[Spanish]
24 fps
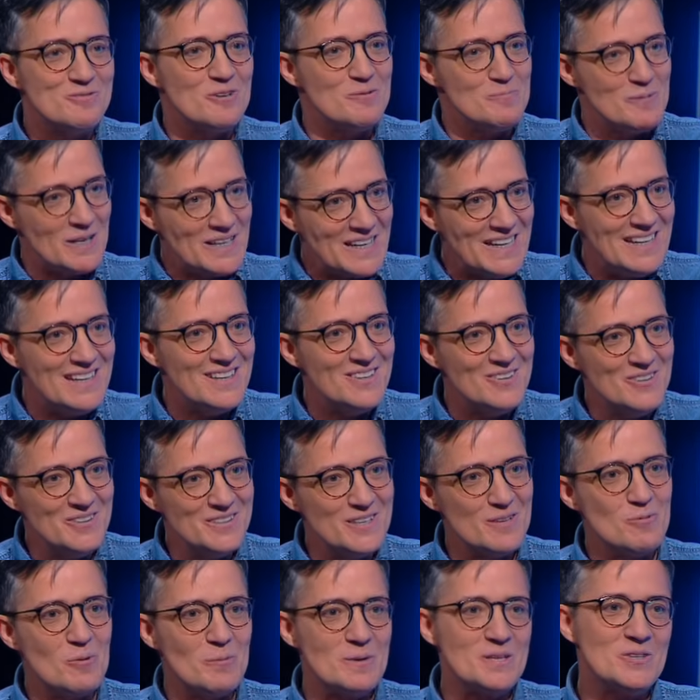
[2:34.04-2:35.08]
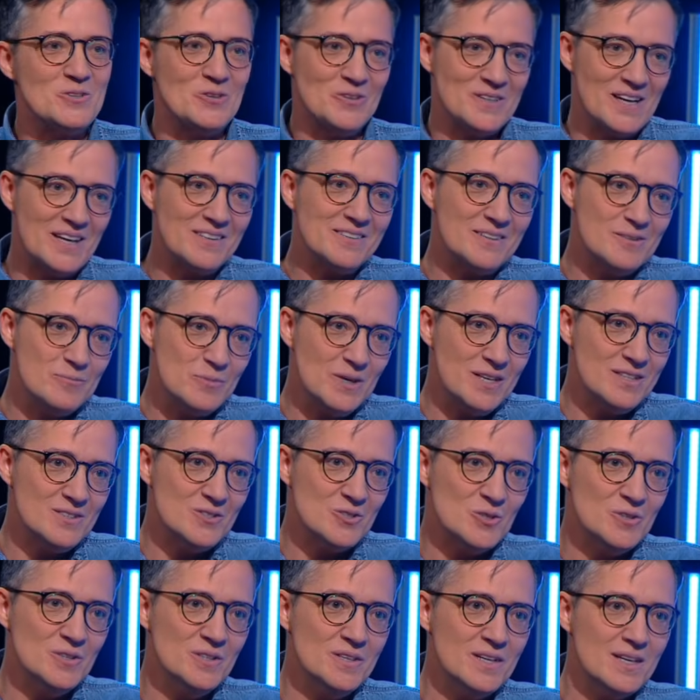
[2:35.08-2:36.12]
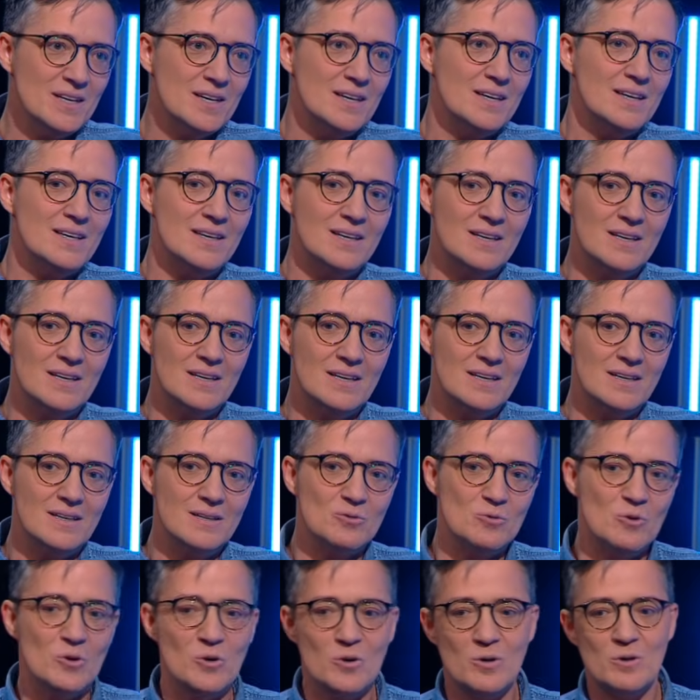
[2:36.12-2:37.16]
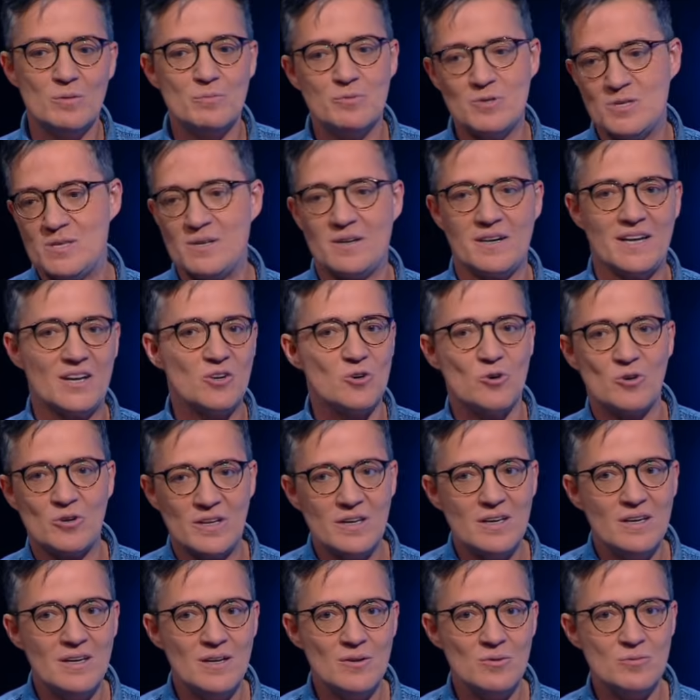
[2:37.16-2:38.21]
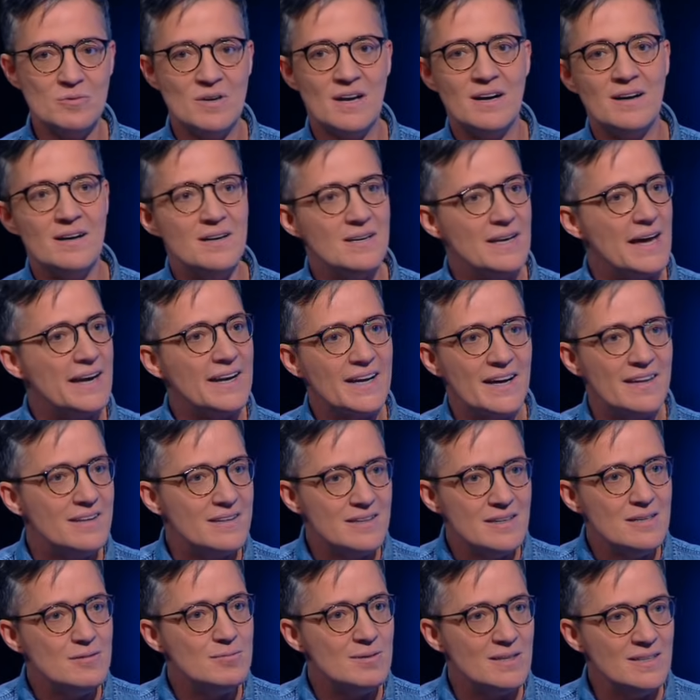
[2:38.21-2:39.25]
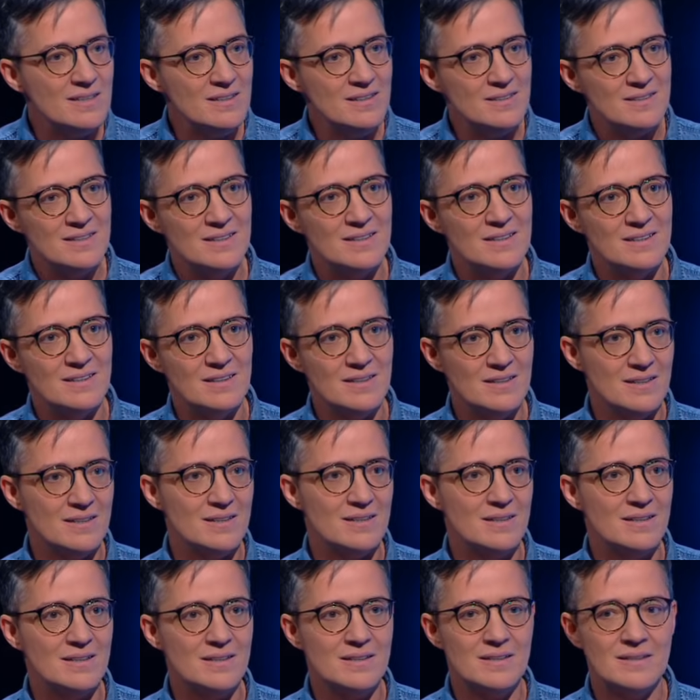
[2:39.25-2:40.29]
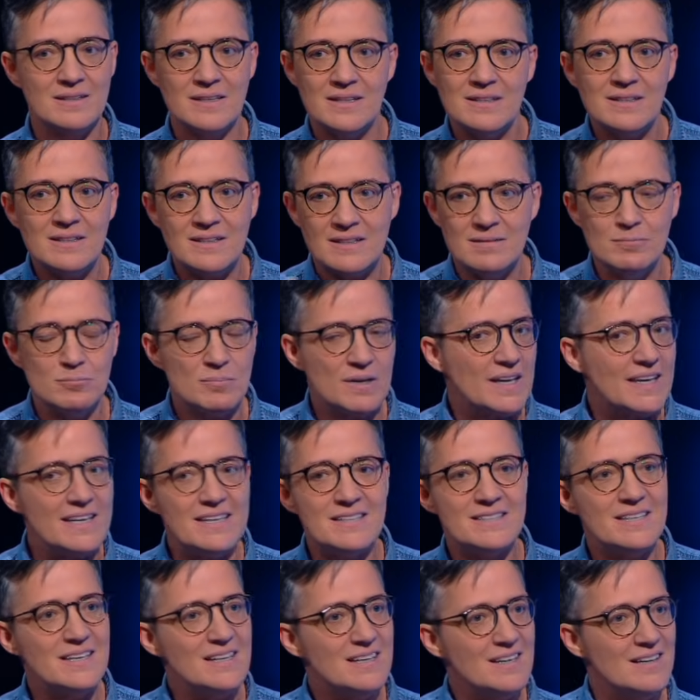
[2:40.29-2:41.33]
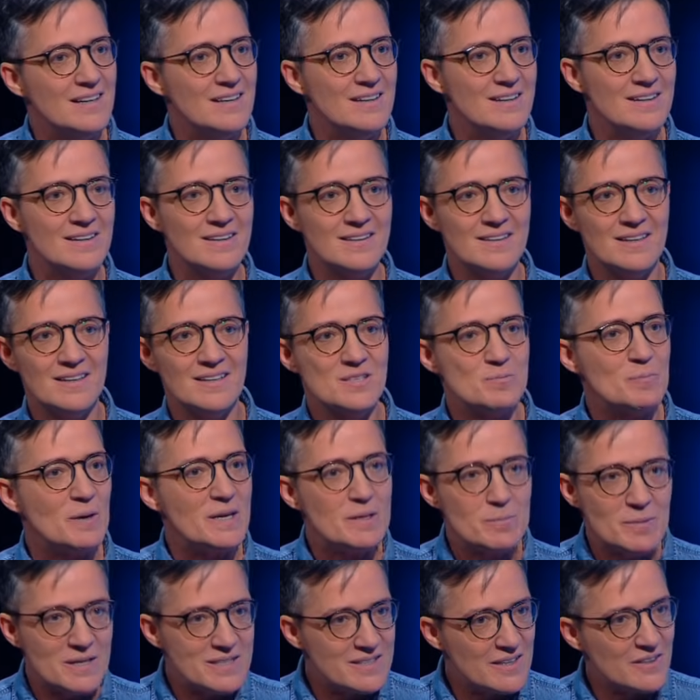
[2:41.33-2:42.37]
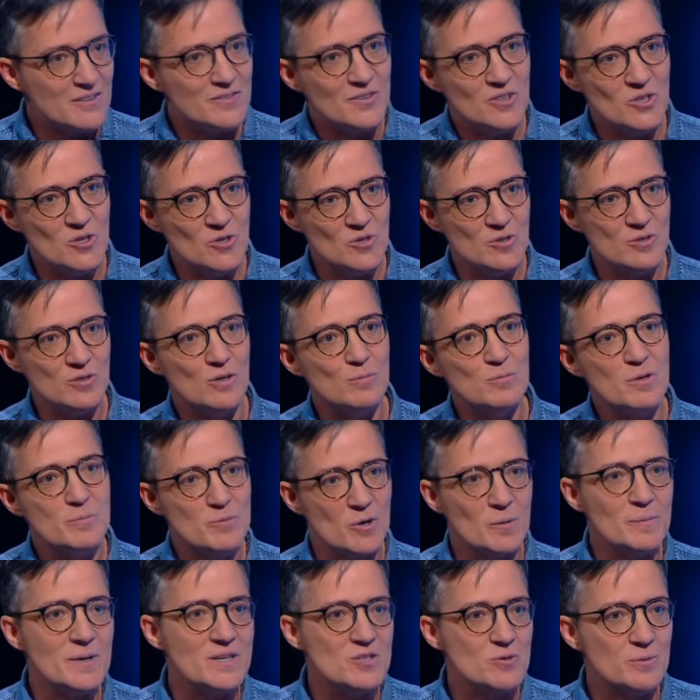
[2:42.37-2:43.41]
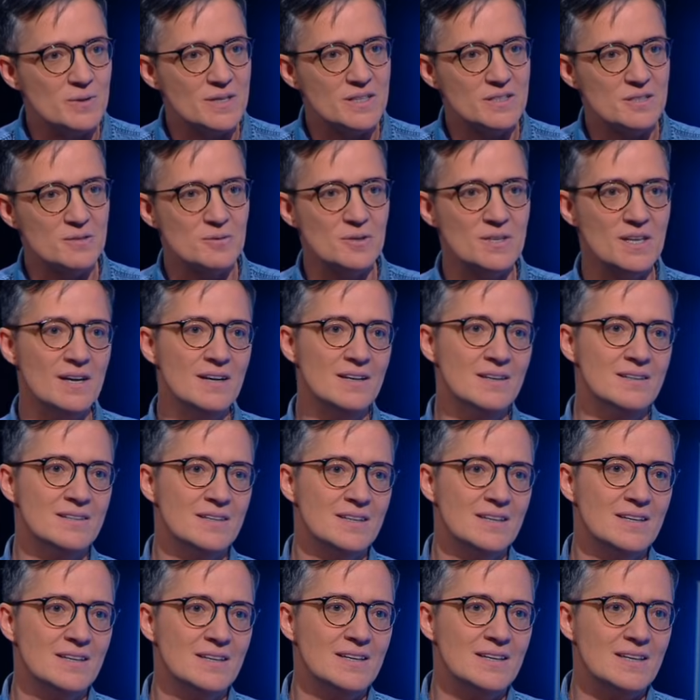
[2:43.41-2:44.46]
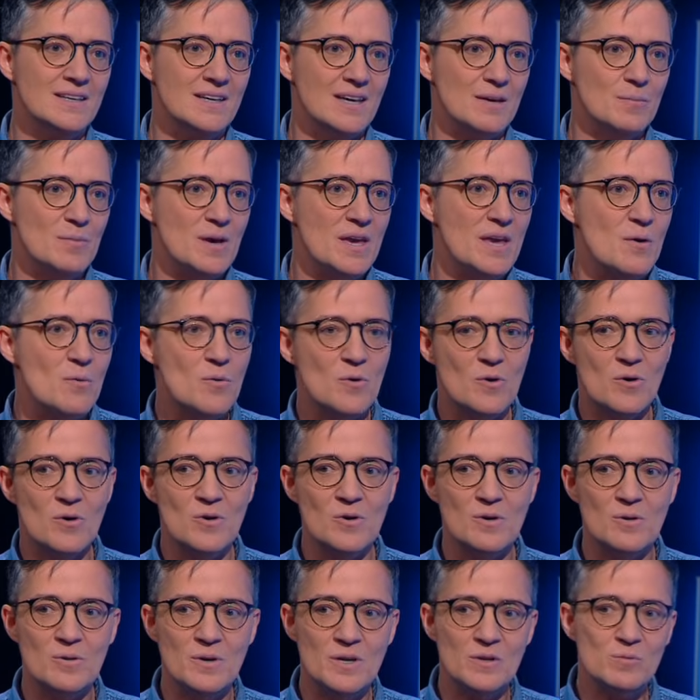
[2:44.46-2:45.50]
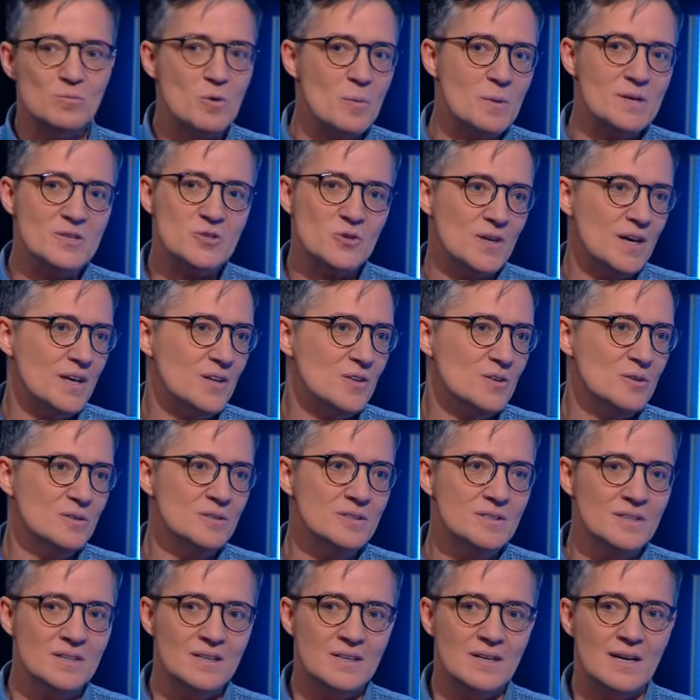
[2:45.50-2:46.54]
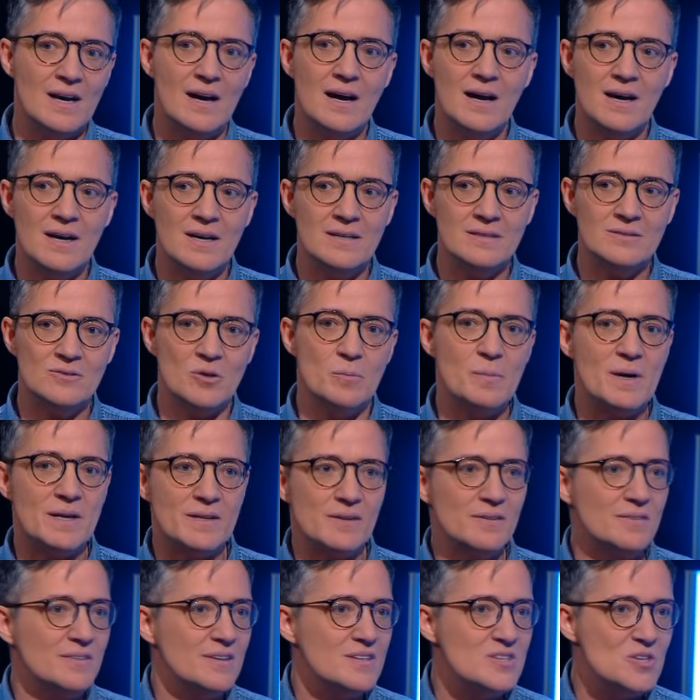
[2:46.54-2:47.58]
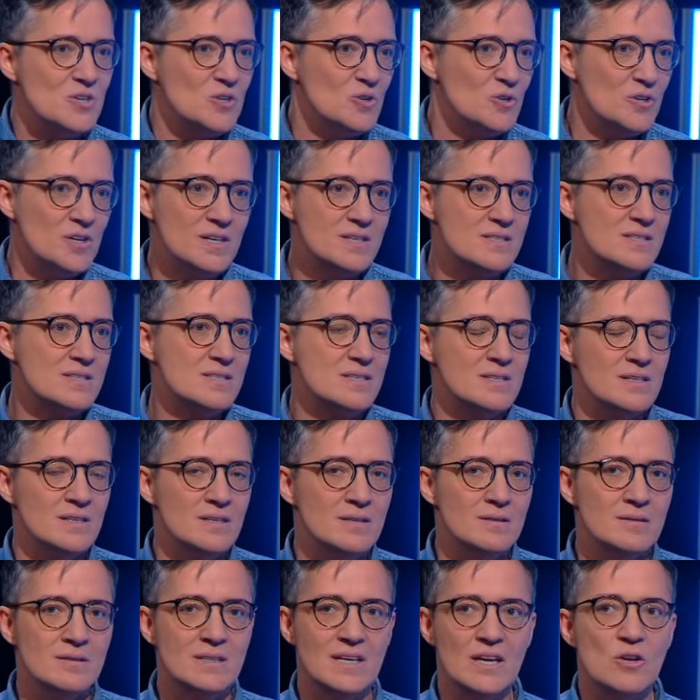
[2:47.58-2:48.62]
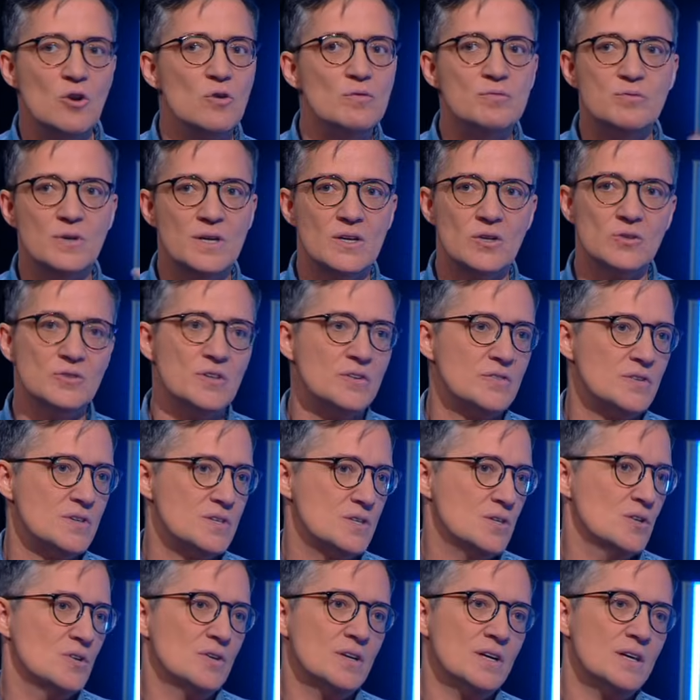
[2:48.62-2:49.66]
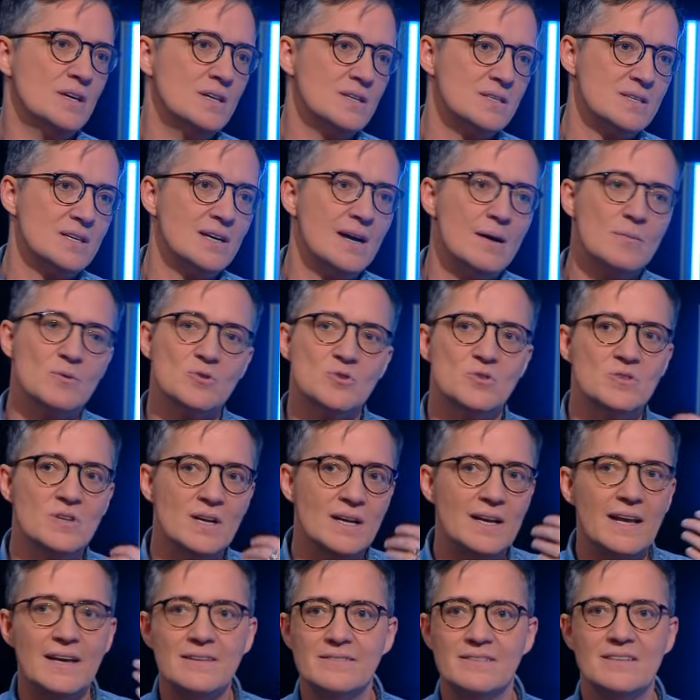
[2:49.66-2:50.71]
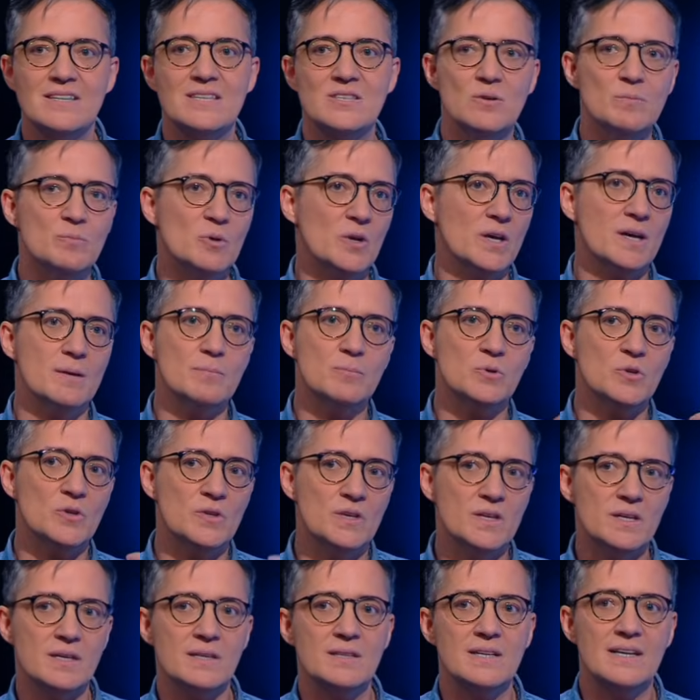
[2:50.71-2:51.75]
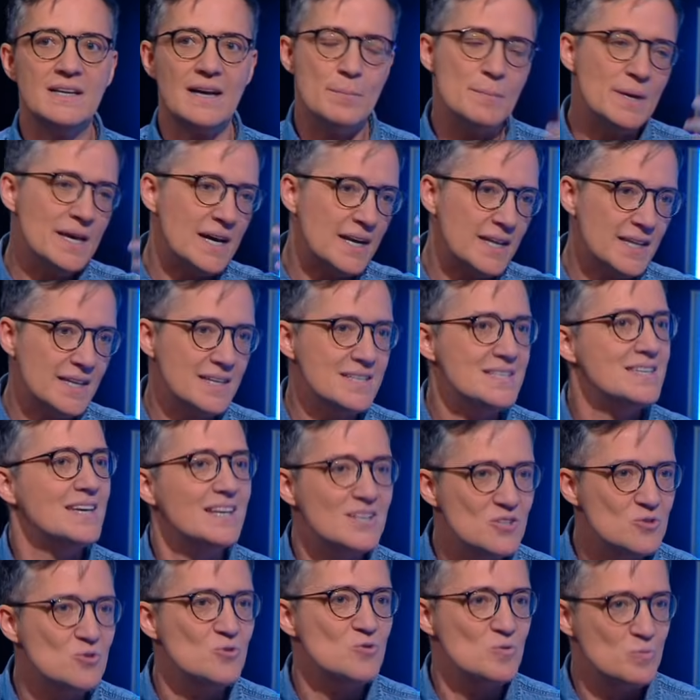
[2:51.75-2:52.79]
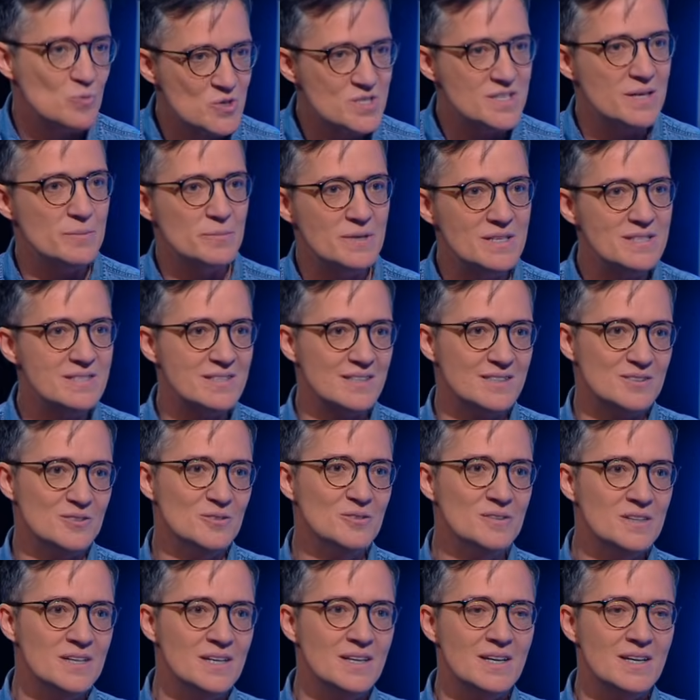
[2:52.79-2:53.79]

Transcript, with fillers: femenino en el momento de nacimiento y luego pues recorrí una larga deriva eh, de crítica, de experimentación con mi propia subjetividad que me llevó en un momento dado a tomar decisiones que no fueron decisiones, digamos, la decisión, por ejemplo, de, cambiar de sexo, supuestamente, ¿no?